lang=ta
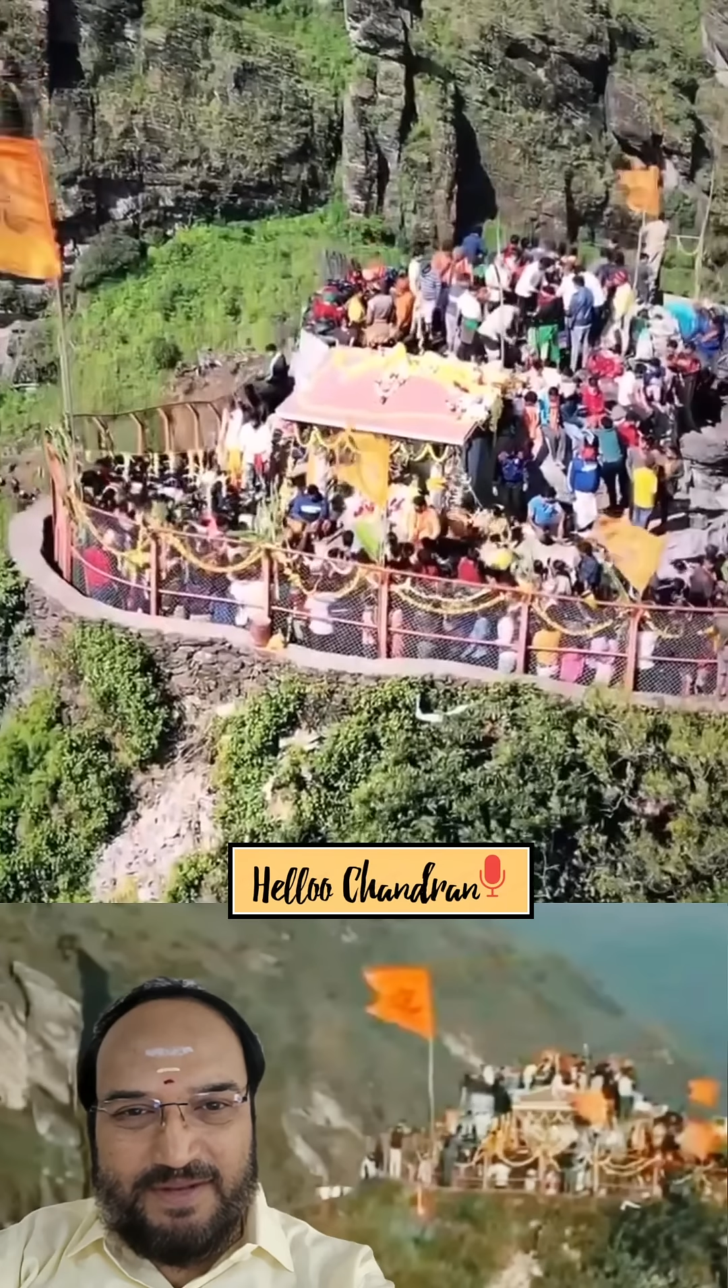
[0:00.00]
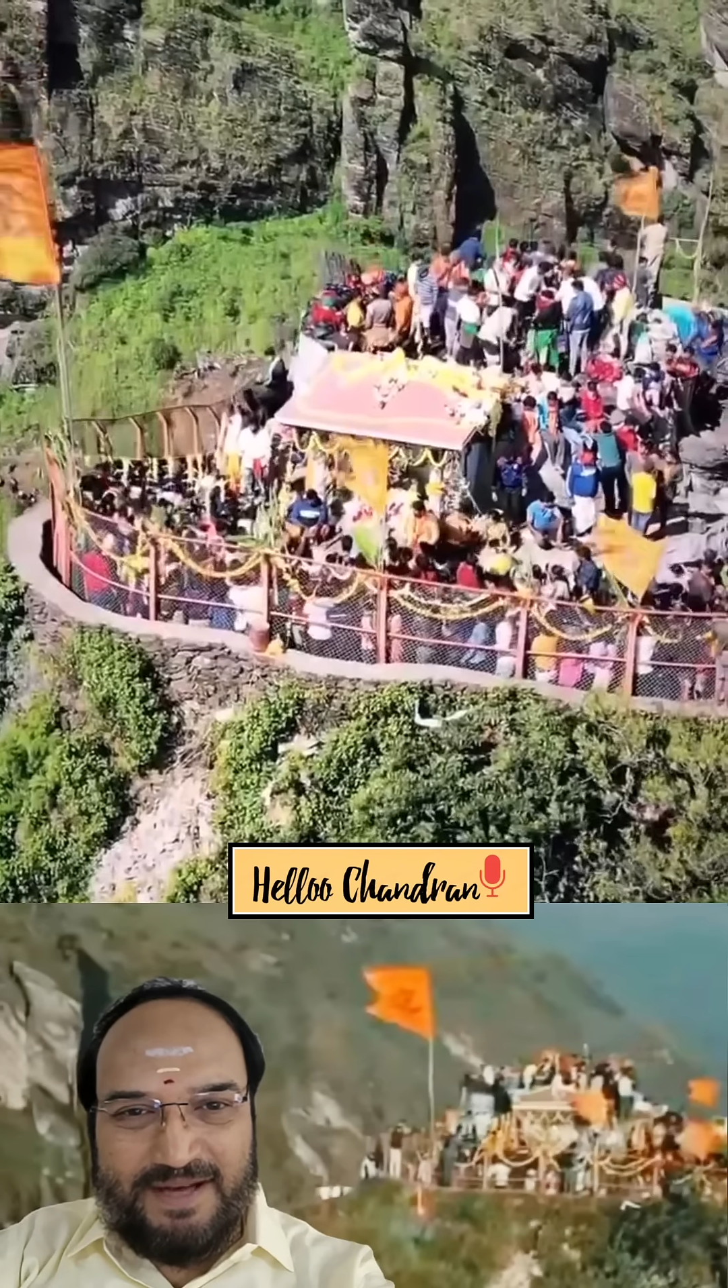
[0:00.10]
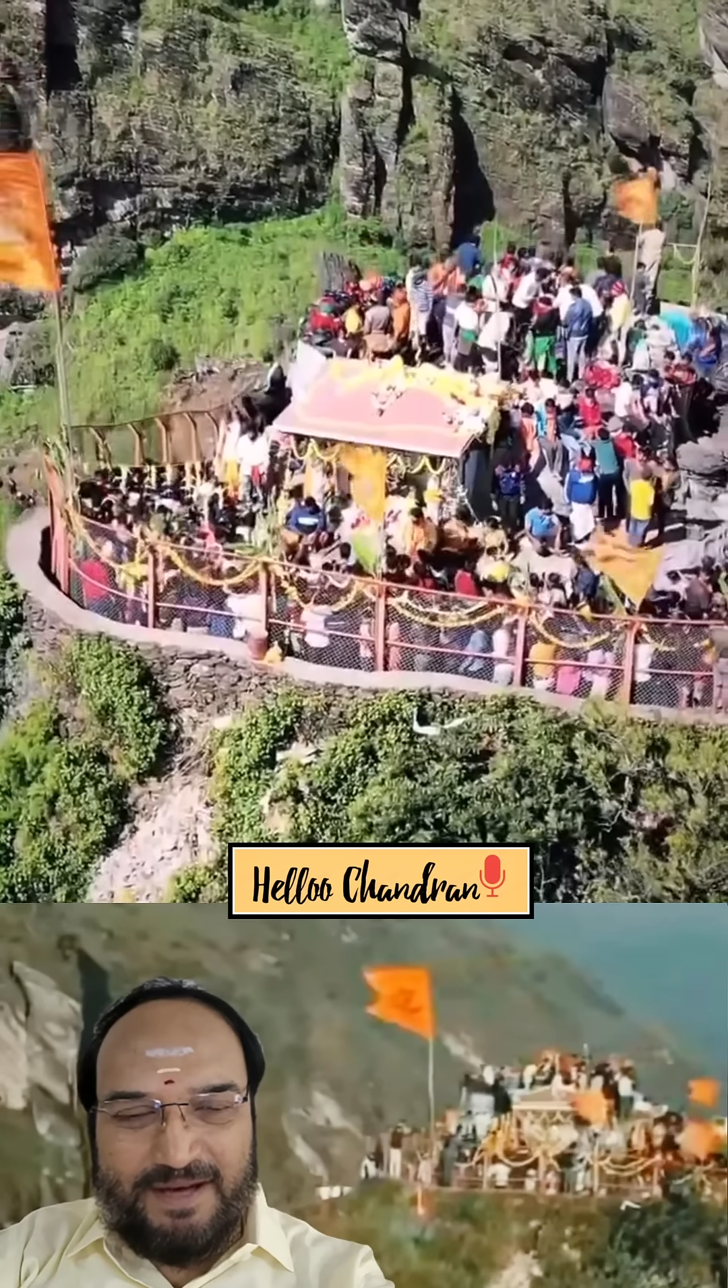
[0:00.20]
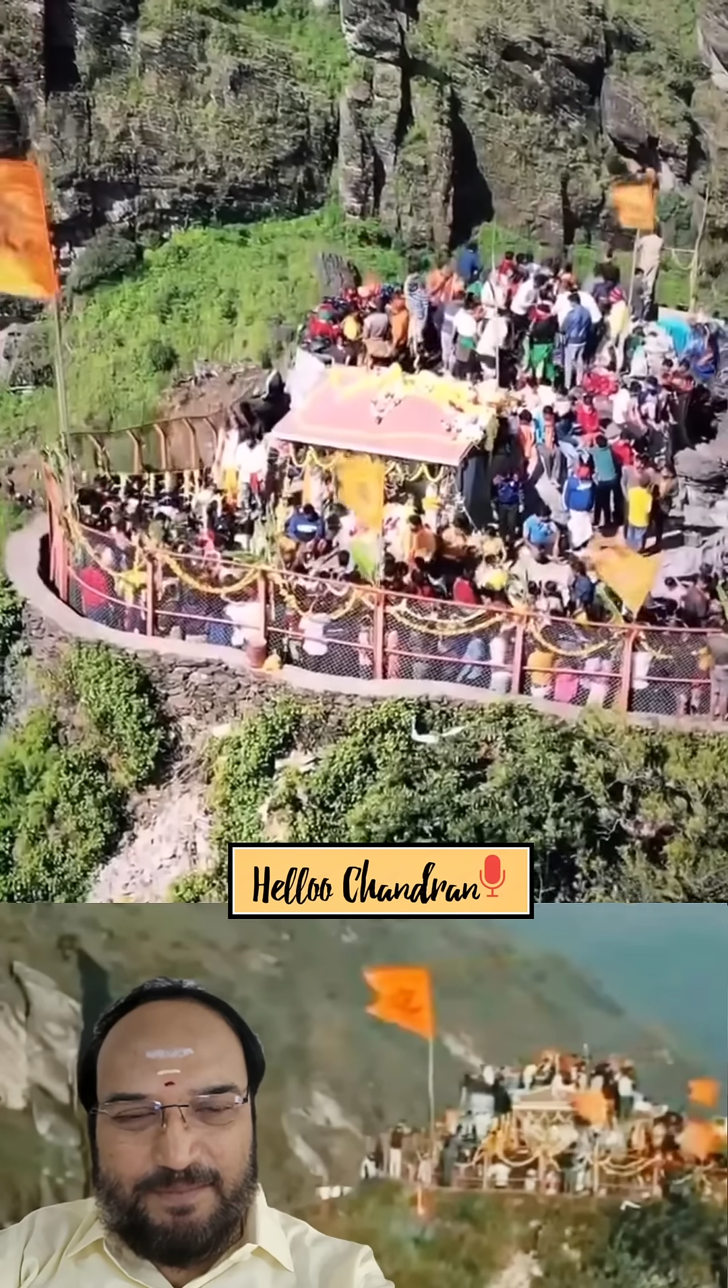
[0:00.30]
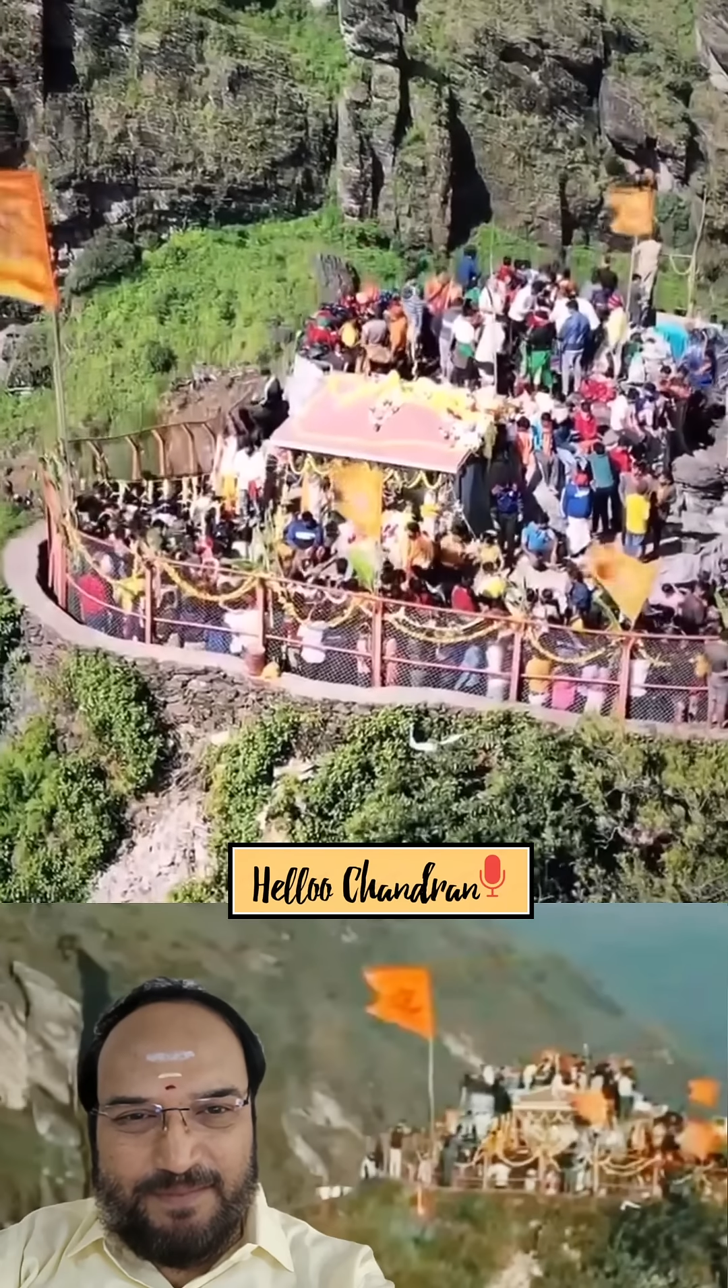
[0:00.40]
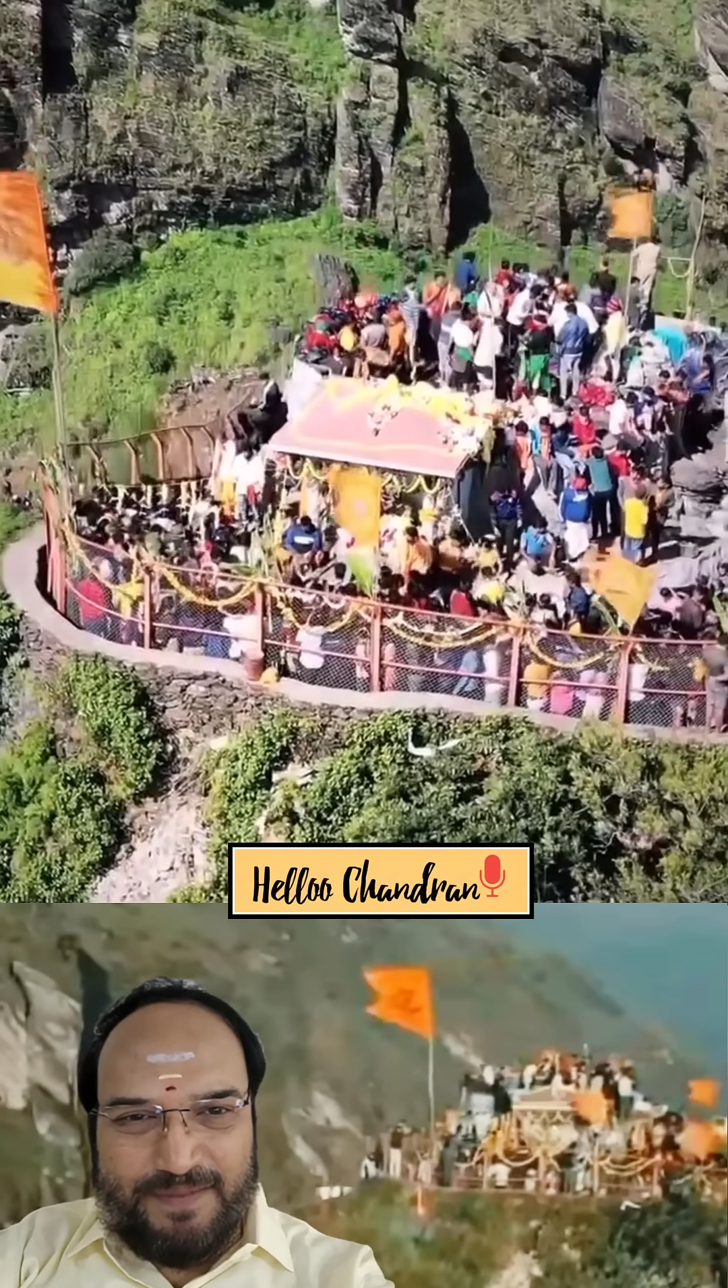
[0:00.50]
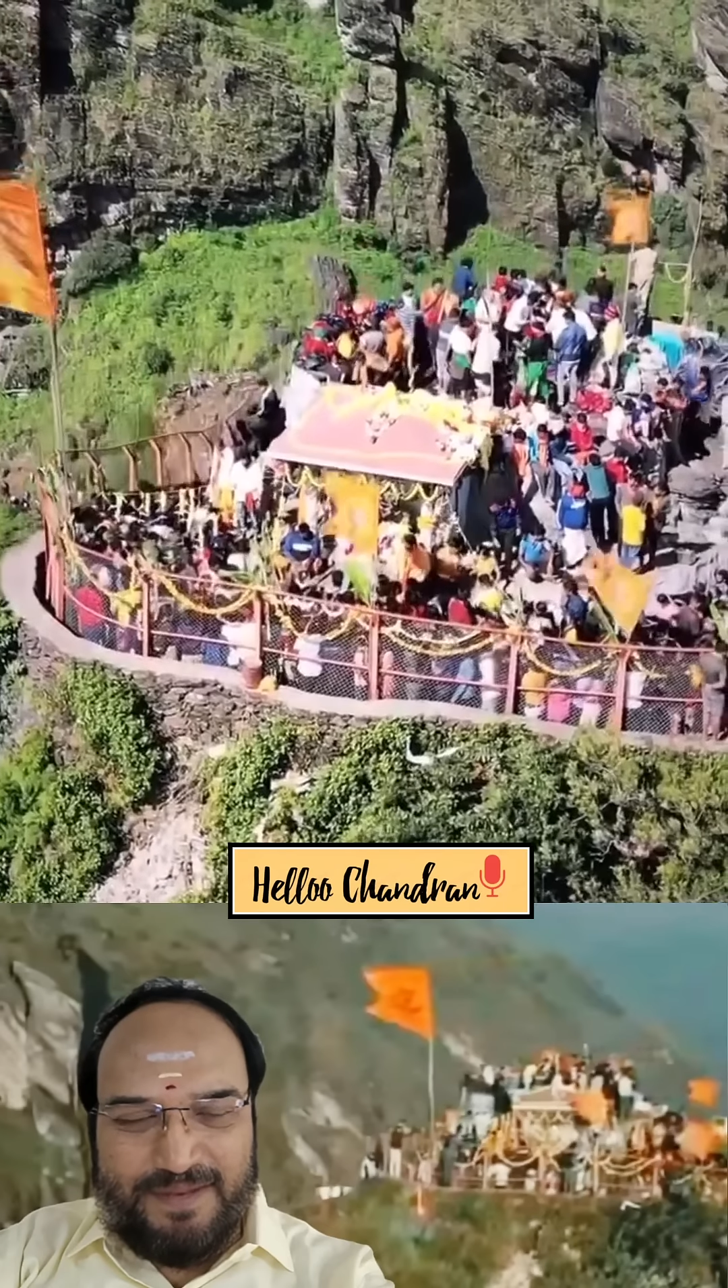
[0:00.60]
அவதாரம்